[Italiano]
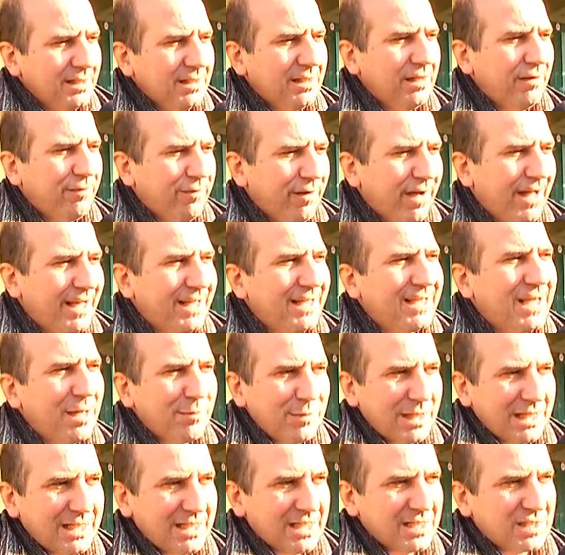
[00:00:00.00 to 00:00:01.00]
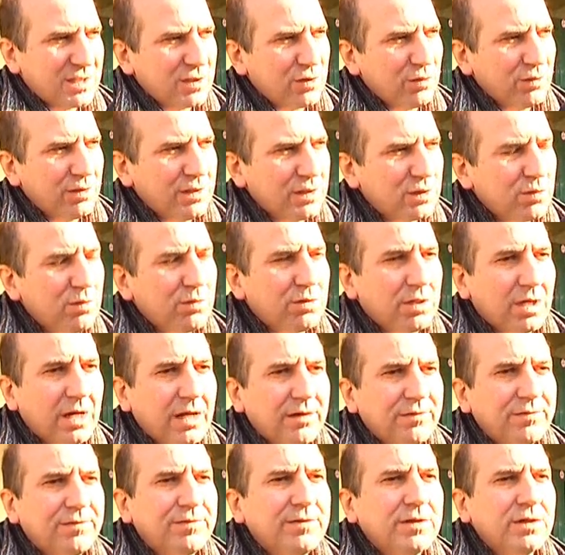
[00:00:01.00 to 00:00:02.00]
di fare da mediazione sul
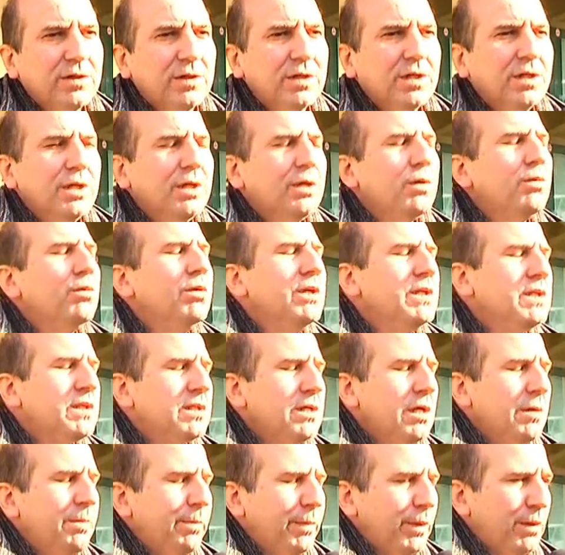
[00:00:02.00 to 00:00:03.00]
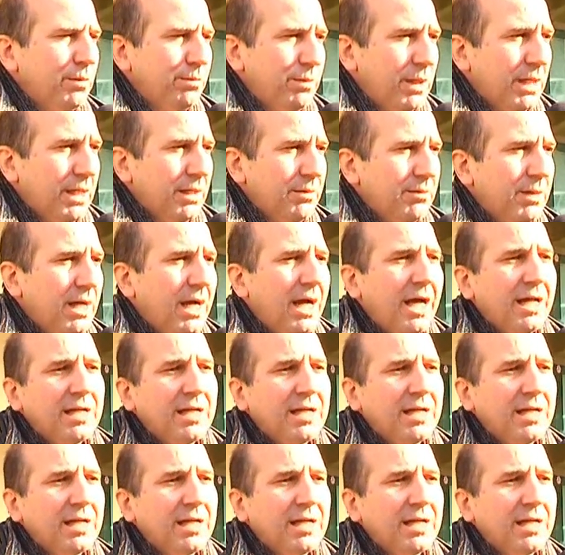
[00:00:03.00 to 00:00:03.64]
traffico, questo è il problema.